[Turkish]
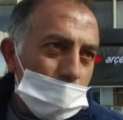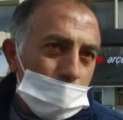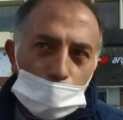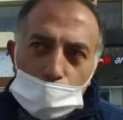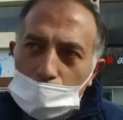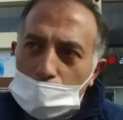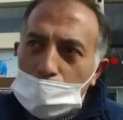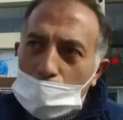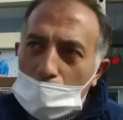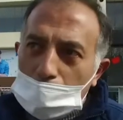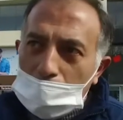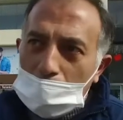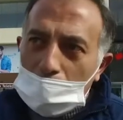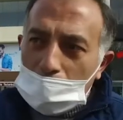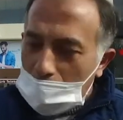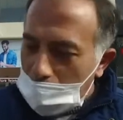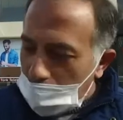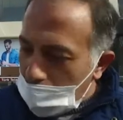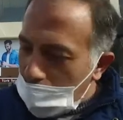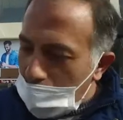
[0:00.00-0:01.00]
Kurmuyorum diye
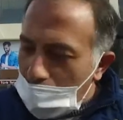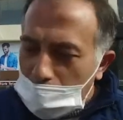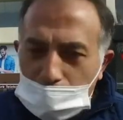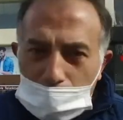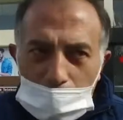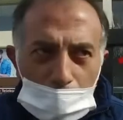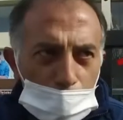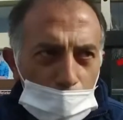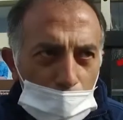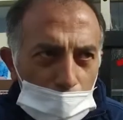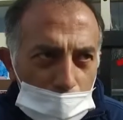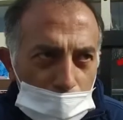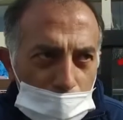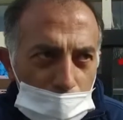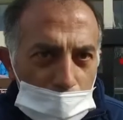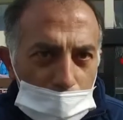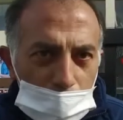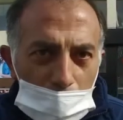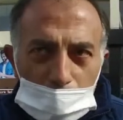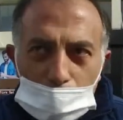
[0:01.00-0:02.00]
E, yiyeceğim yok,
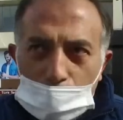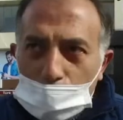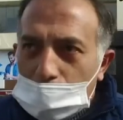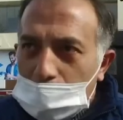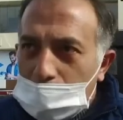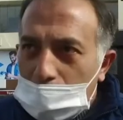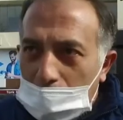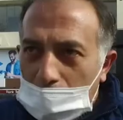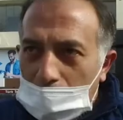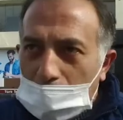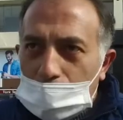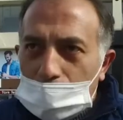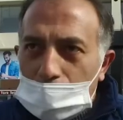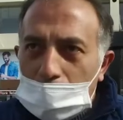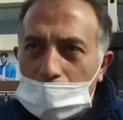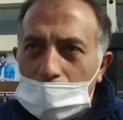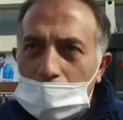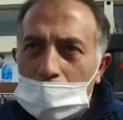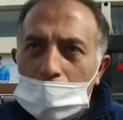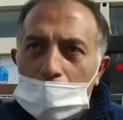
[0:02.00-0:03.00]
içeceğim yok. Sigaram var.
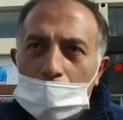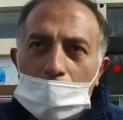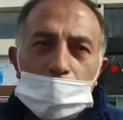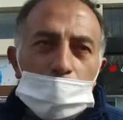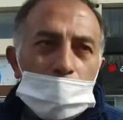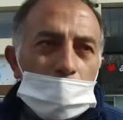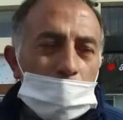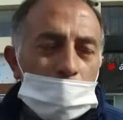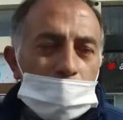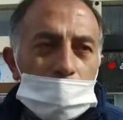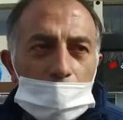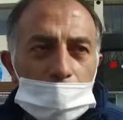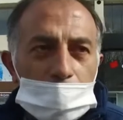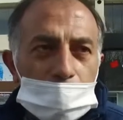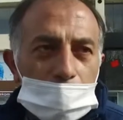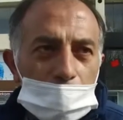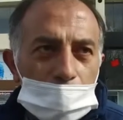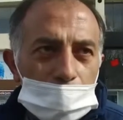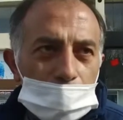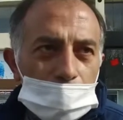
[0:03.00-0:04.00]
E bunu nasıl
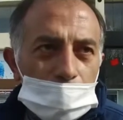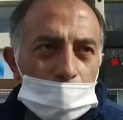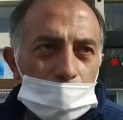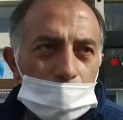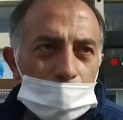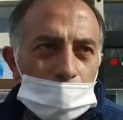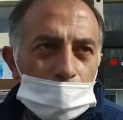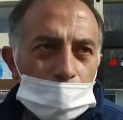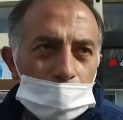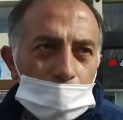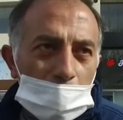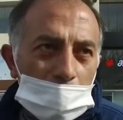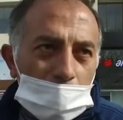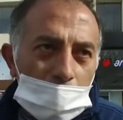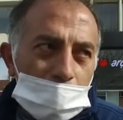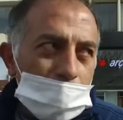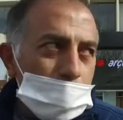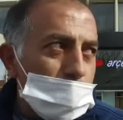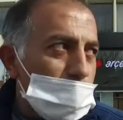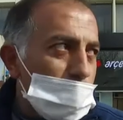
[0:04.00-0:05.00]
yapacağım? Ya
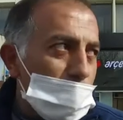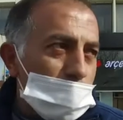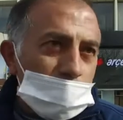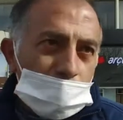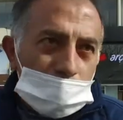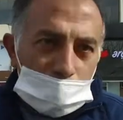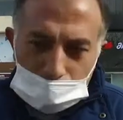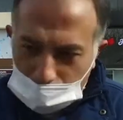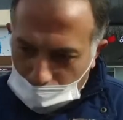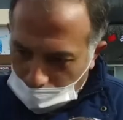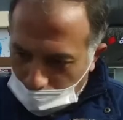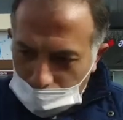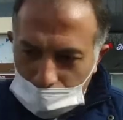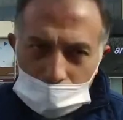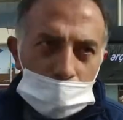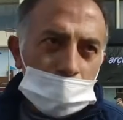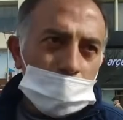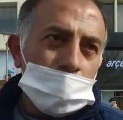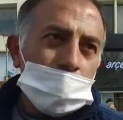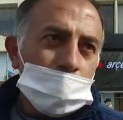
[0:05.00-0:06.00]
kesin bir şey
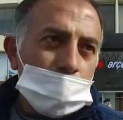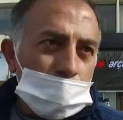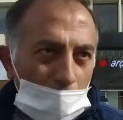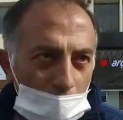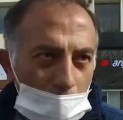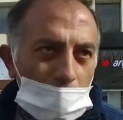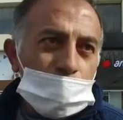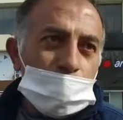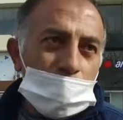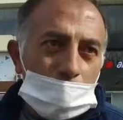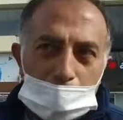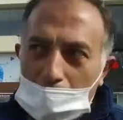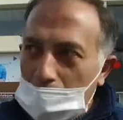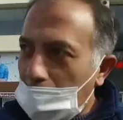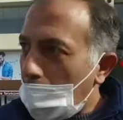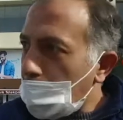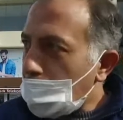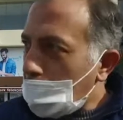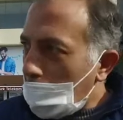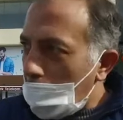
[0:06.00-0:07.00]
çalacağım. Ben
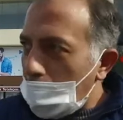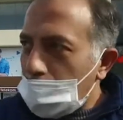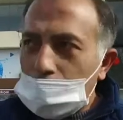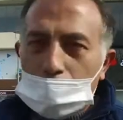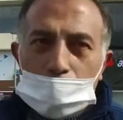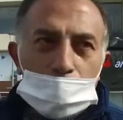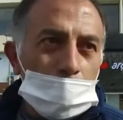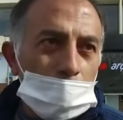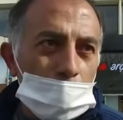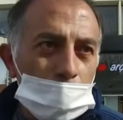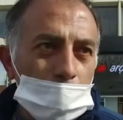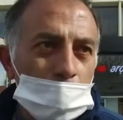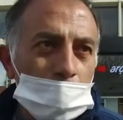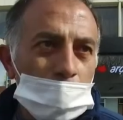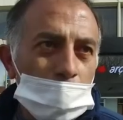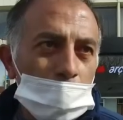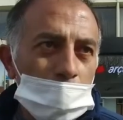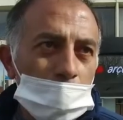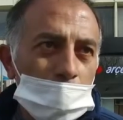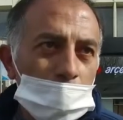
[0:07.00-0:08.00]
açık açık diyor.
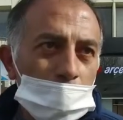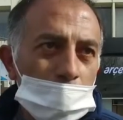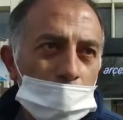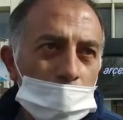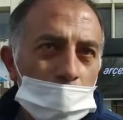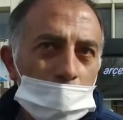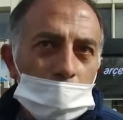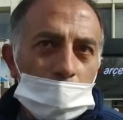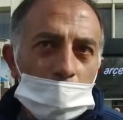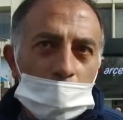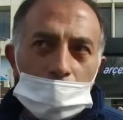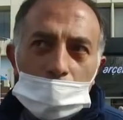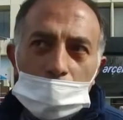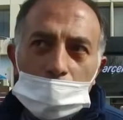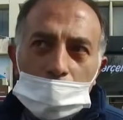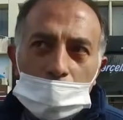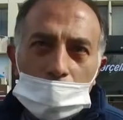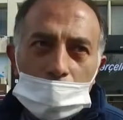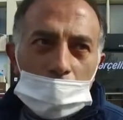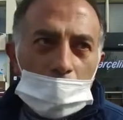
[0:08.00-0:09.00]
Gerçekten
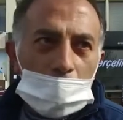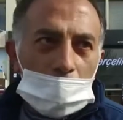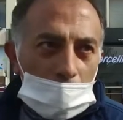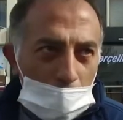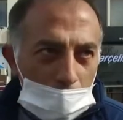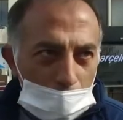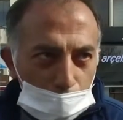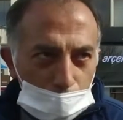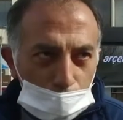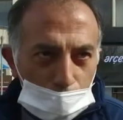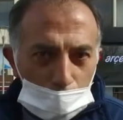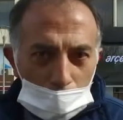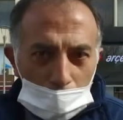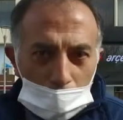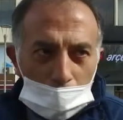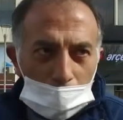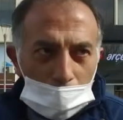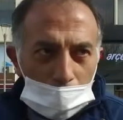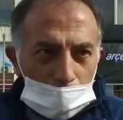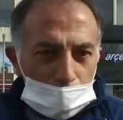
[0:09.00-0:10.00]
ha, yani bunu
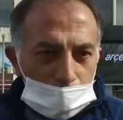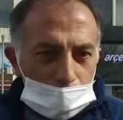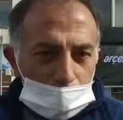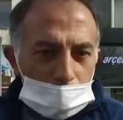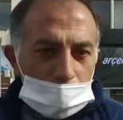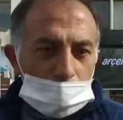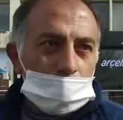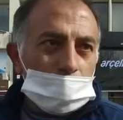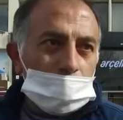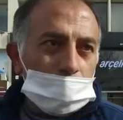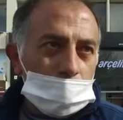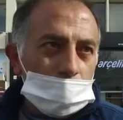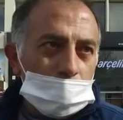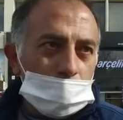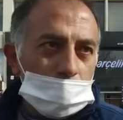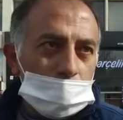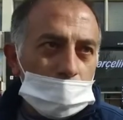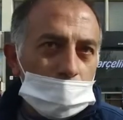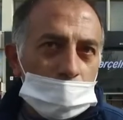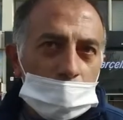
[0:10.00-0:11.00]
olanlara
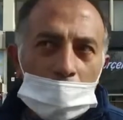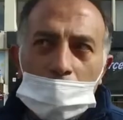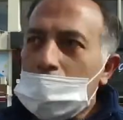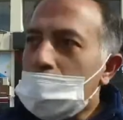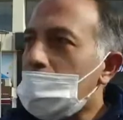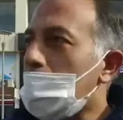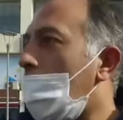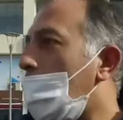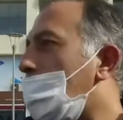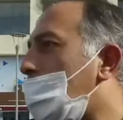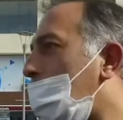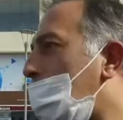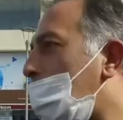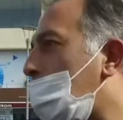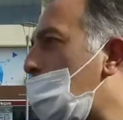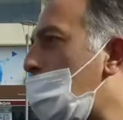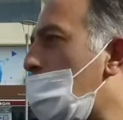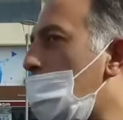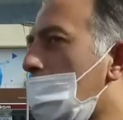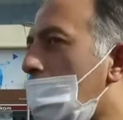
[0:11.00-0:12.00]
ya
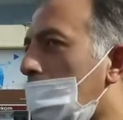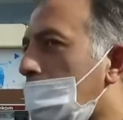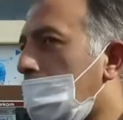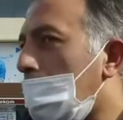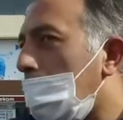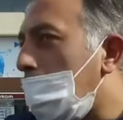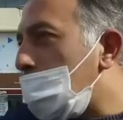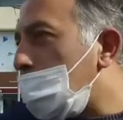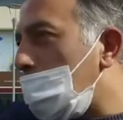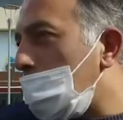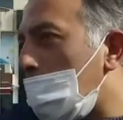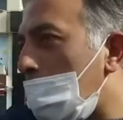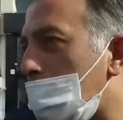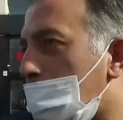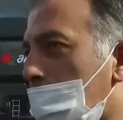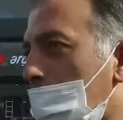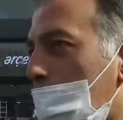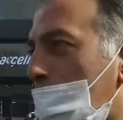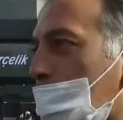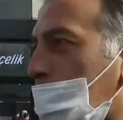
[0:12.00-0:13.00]
vermiyor ya televizyonda
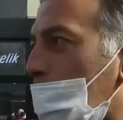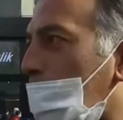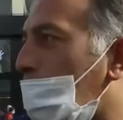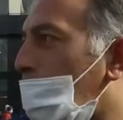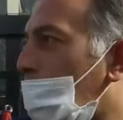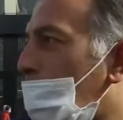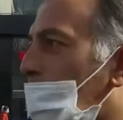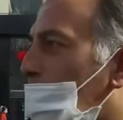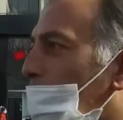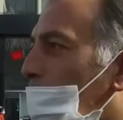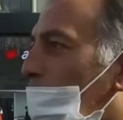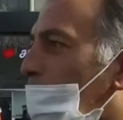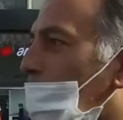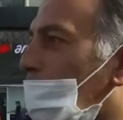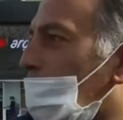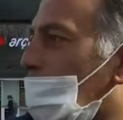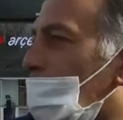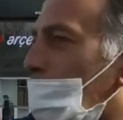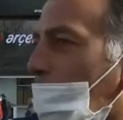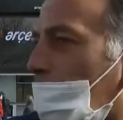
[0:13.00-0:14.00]
çıkıp da
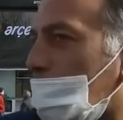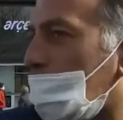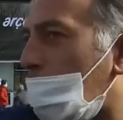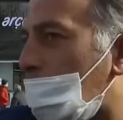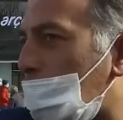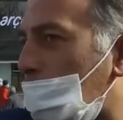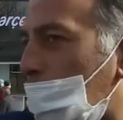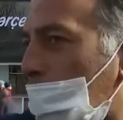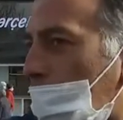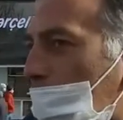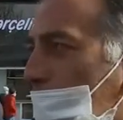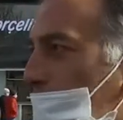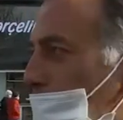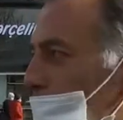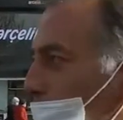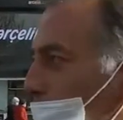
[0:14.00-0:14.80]
Allah'ın adam olana